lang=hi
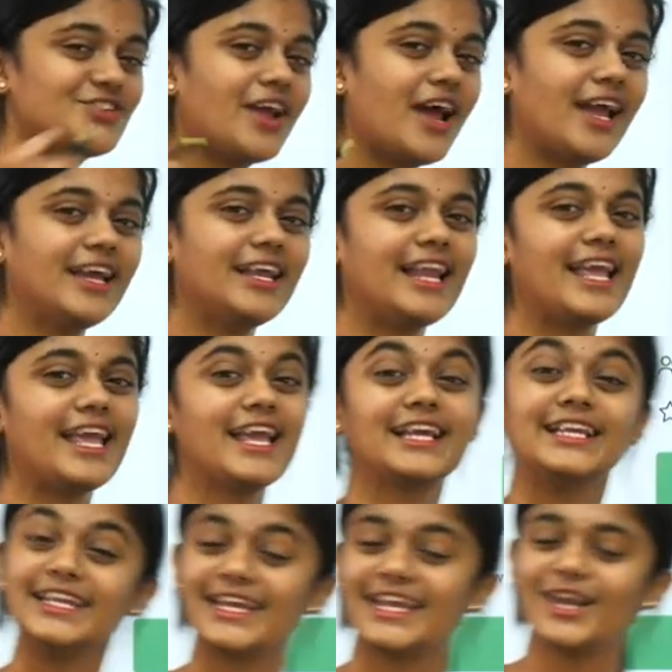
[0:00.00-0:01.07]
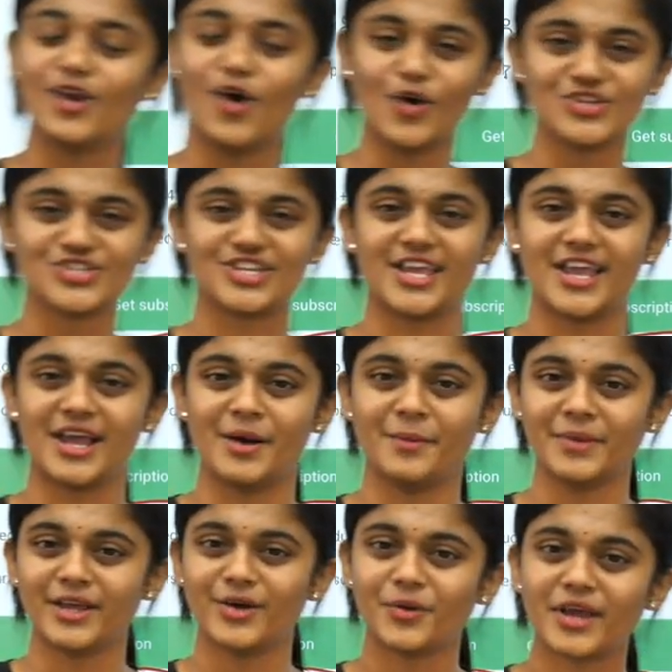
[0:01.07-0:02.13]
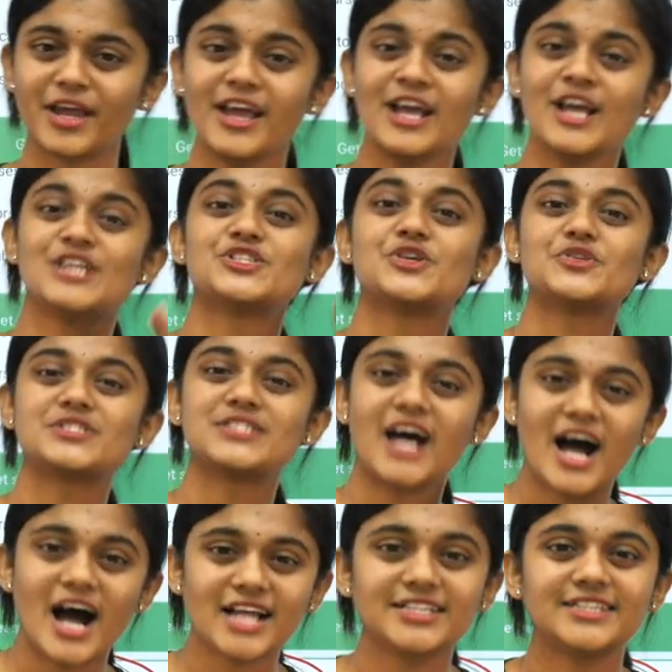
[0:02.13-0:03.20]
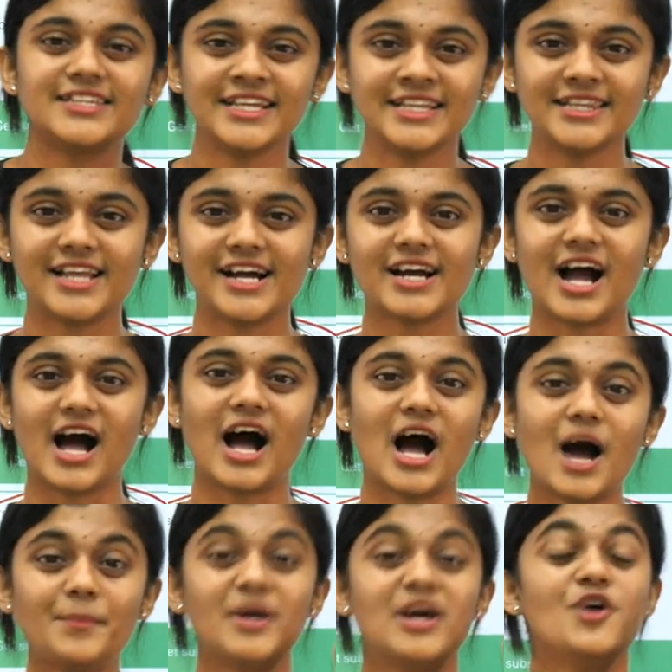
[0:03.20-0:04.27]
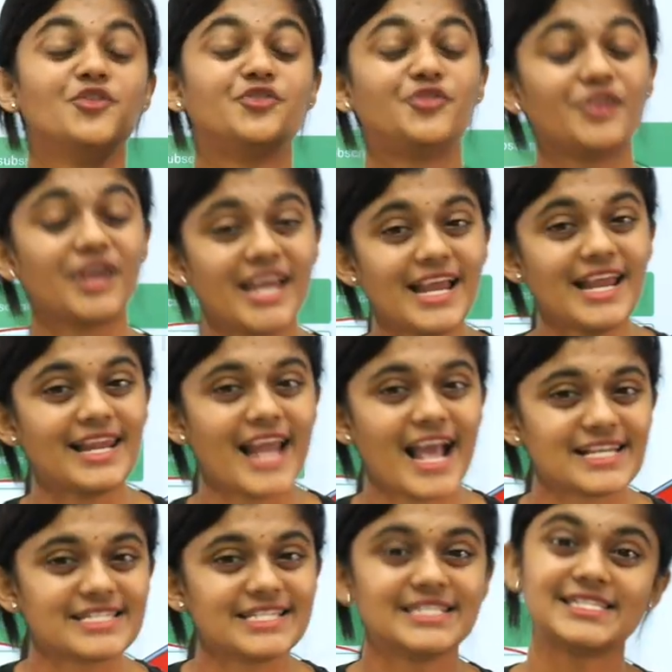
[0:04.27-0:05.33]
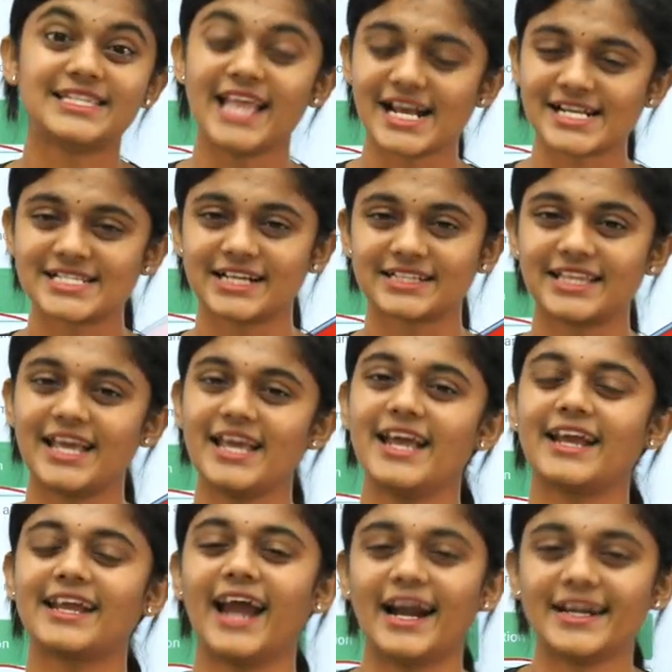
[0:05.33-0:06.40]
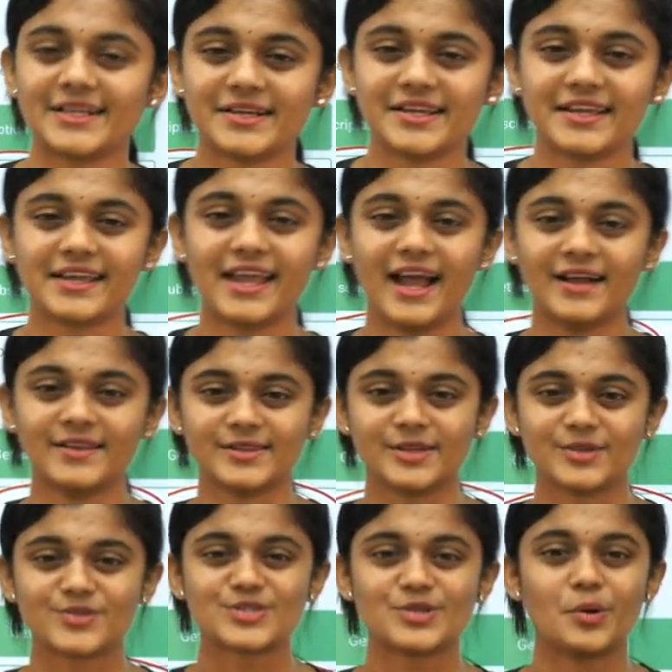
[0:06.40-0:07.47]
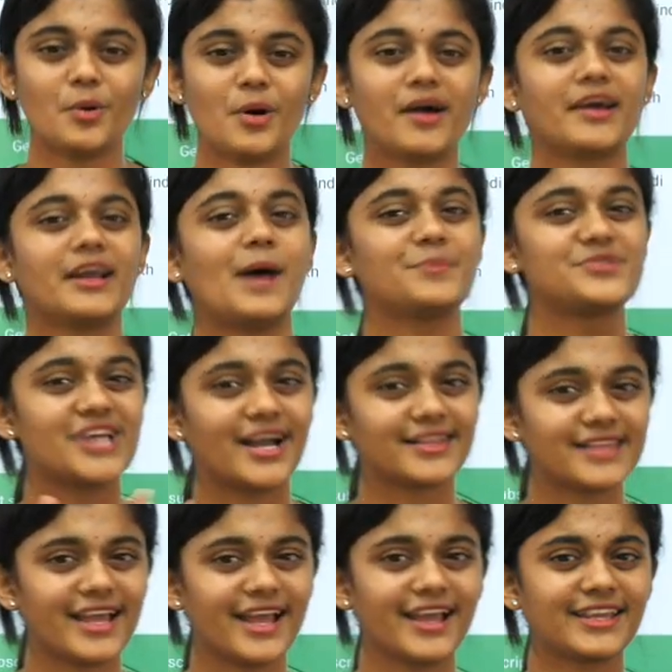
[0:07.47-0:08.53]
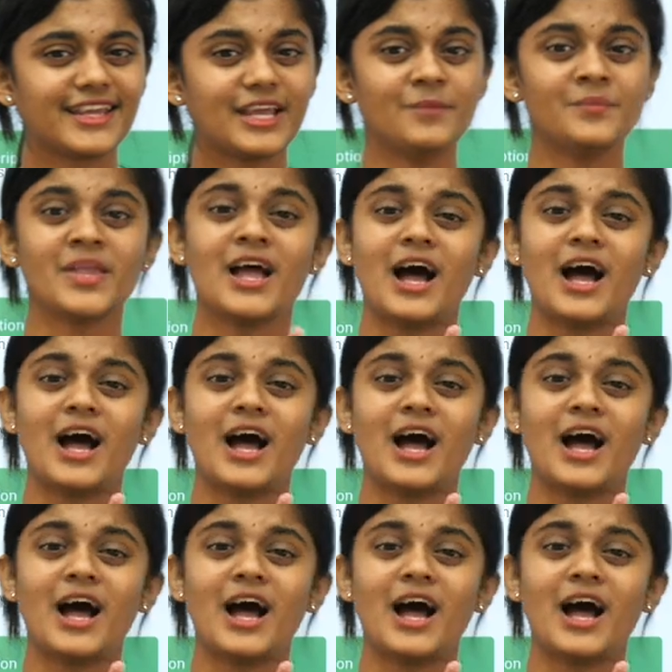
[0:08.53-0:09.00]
ट्रायल एक नए लॉन्च किए हमने ओके सो सात दिन तक आप फ्री लेसन देख सकते हैं एक कैटेगरी के अंदर सो so, अगर आप चाहते हैं कि